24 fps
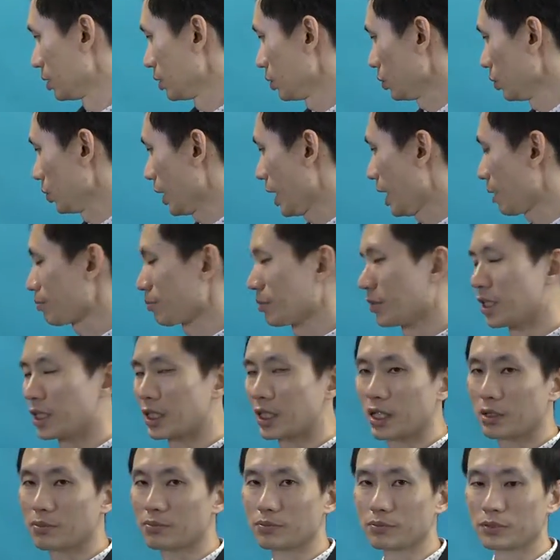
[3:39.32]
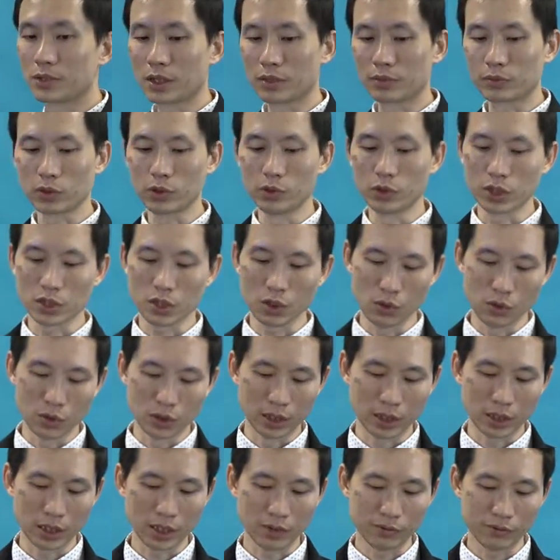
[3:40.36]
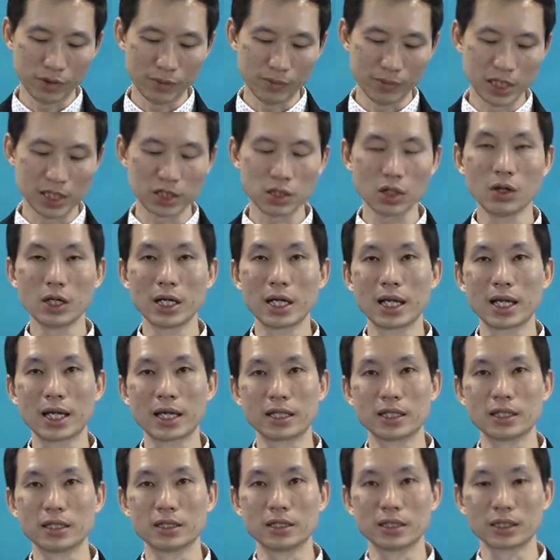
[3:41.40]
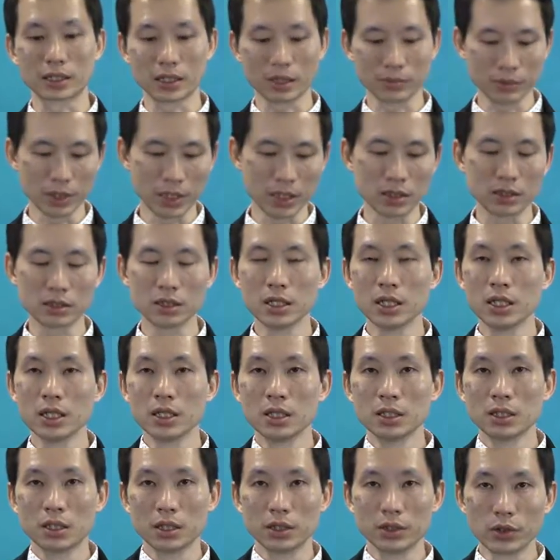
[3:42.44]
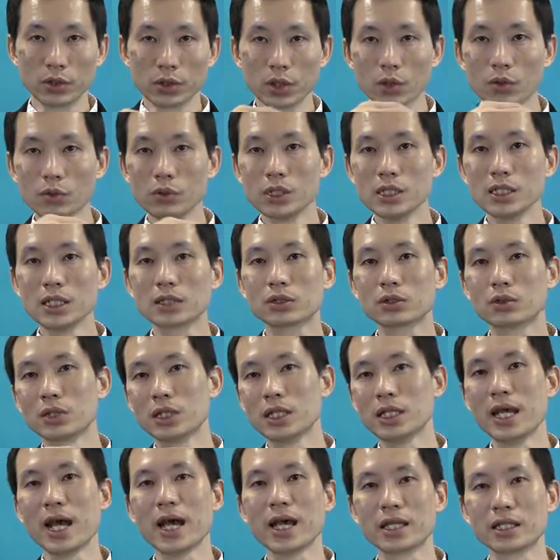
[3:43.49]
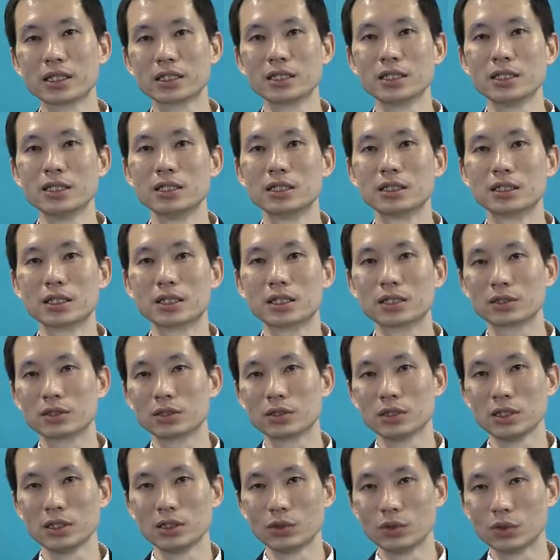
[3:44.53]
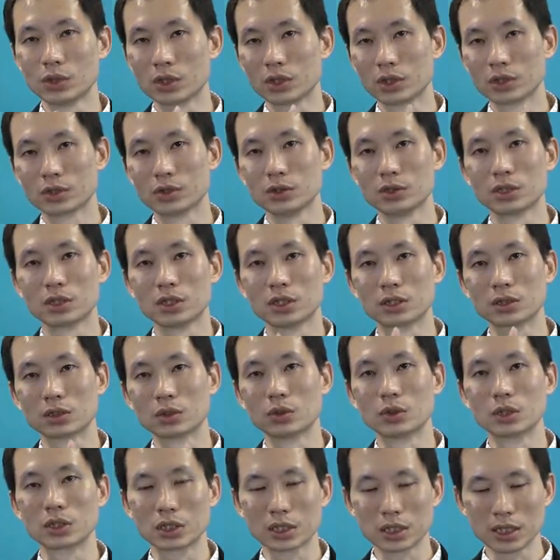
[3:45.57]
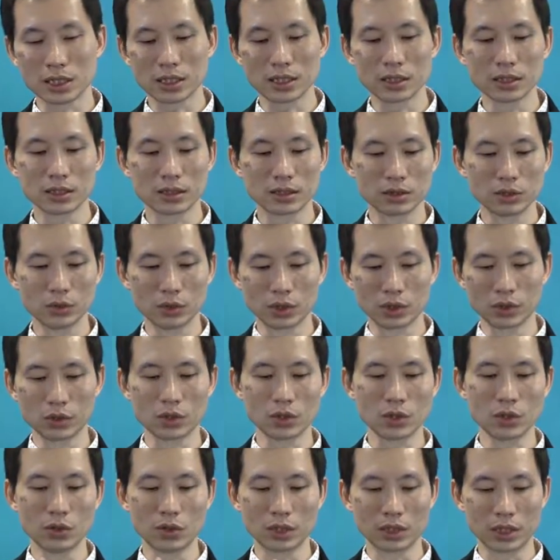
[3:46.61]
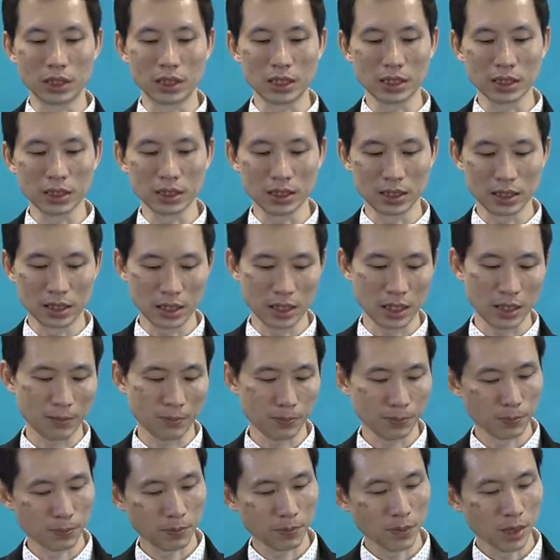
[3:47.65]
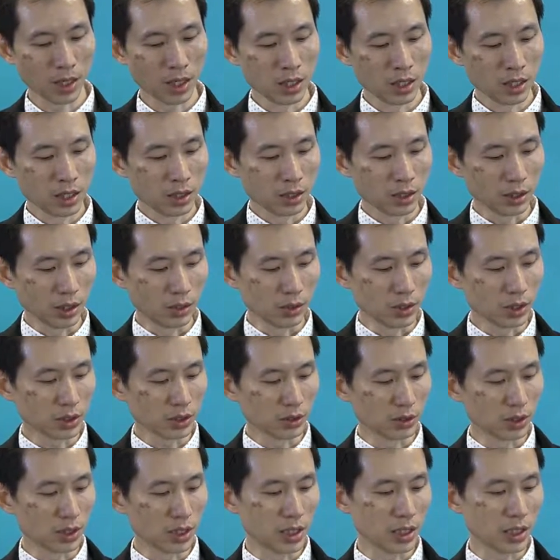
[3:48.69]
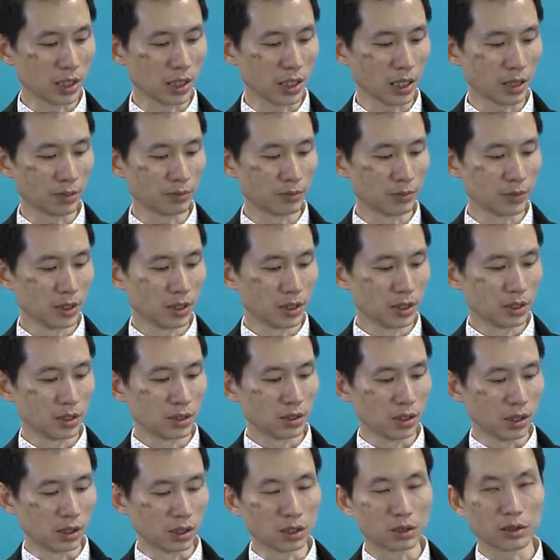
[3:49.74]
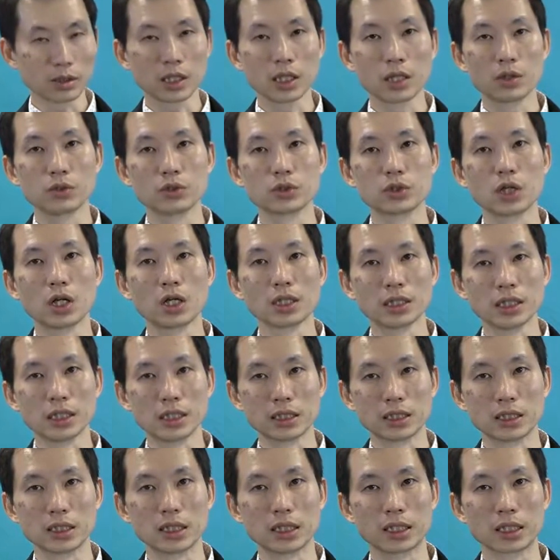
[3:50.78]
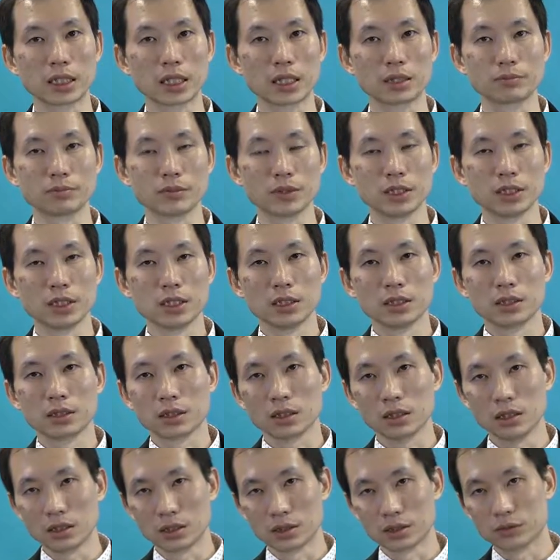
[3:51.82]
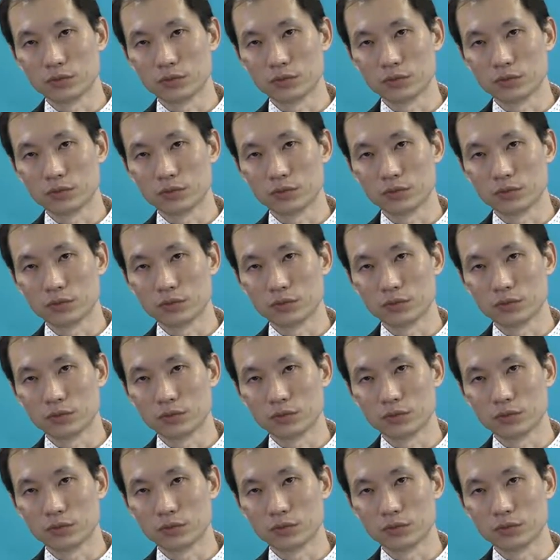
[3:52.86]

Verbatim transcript: ตัวรับนะครับกับตัวส่งนะครับว่าเป็นช่องอะไรนะครับจริงหรือเราเลือกตรงนี้ได้อีกทีหนึ่งนะที่ตัวคอนโทรลของตัวทริกเกอร์ตัวตัวส่งทริกเกอร์นะครับเราเลือกตรงนี้นะครับ เราก็เข้าช่อง1นะครับ ก็